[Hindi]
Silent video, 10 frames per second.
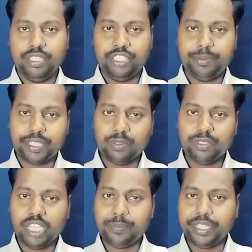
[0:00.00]
इस बटन को
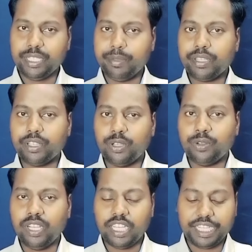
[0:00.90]
यहाँ पे इनेबल करना
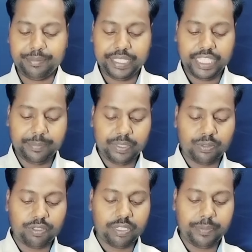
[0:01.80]
होगा आप देख रहे हैं यहाँ पे
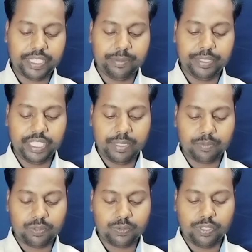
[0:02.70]
छोटा सा बटन भी है
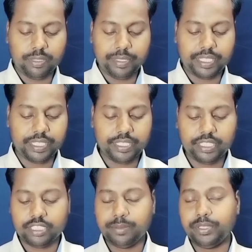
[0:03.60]
आपको इसको इनेबल करना है
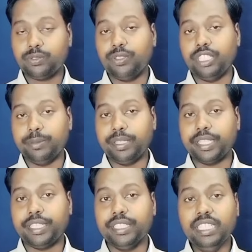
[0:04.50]
जैसे आप इसको इनेबल
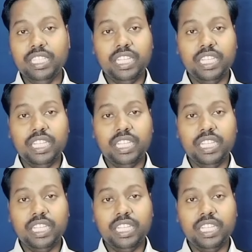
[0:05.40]
करेंगे